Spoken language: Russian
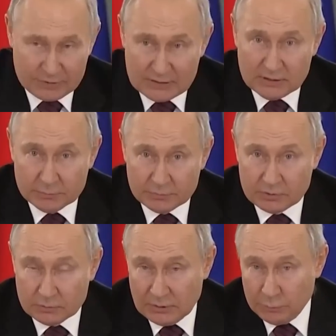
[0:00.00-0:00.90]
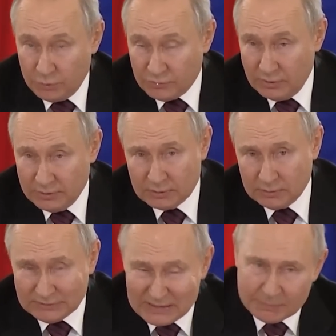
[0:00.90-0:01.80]
в целом, на мой взгляд,
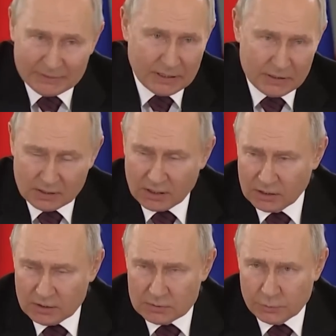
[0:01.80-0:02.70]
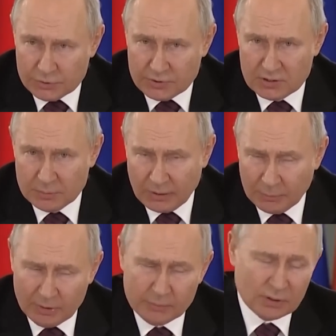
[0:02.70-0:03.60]
несмотря ни на какие сложности и
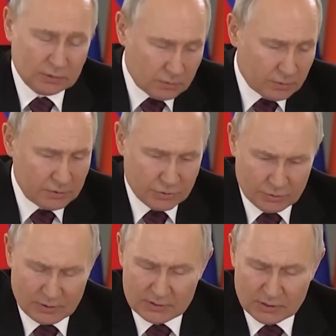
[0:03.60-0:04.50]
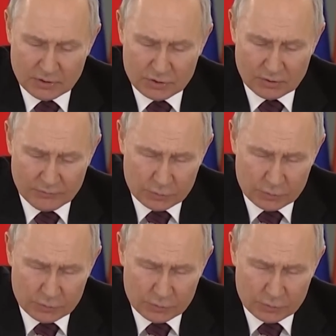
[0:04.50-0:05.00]
проблемы, которых еще достаточно,